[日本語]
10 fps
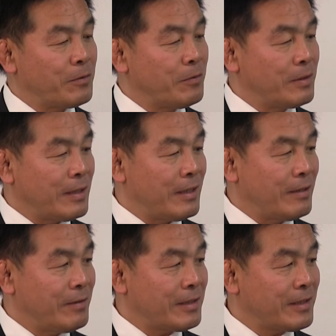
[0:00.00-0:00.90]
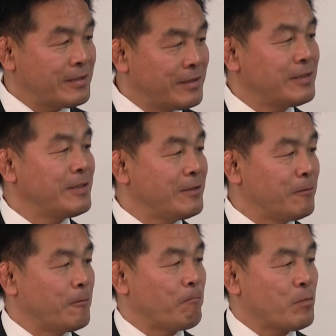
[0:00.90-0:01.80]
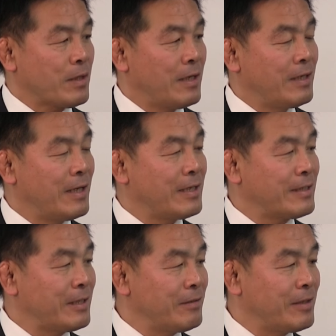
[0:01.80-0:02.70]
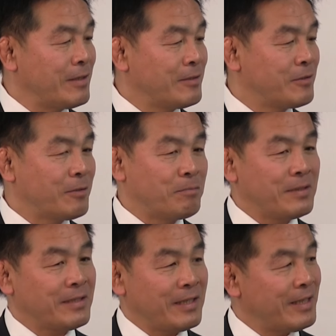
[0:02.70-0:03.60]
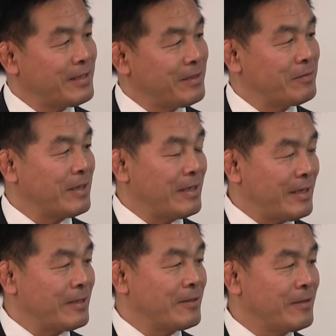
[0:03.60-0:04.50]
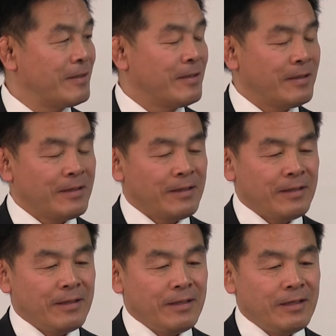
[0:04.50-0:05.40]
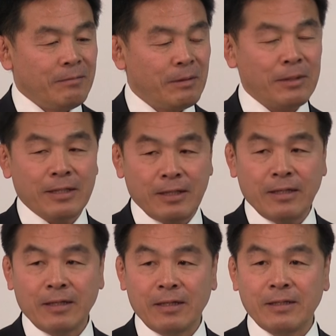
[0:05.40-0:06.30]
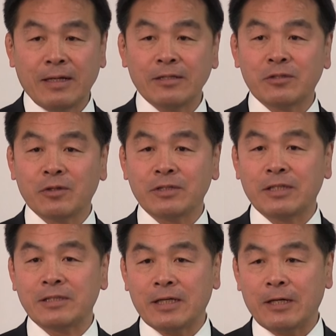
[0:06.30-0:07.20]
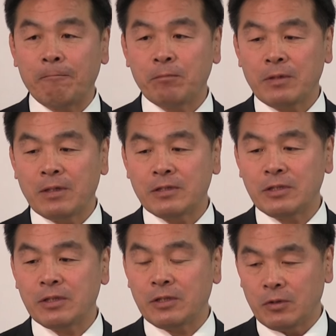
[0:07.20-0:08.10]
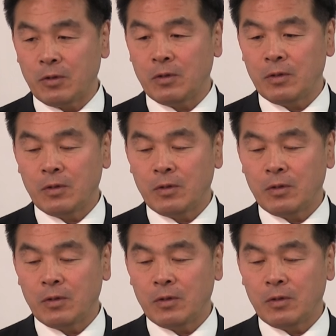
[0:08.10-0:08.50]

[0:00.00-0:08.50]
の方が私自身の考え方にはちょっとぴったり合ってるかなと。今までやり過ごしてきた地域の、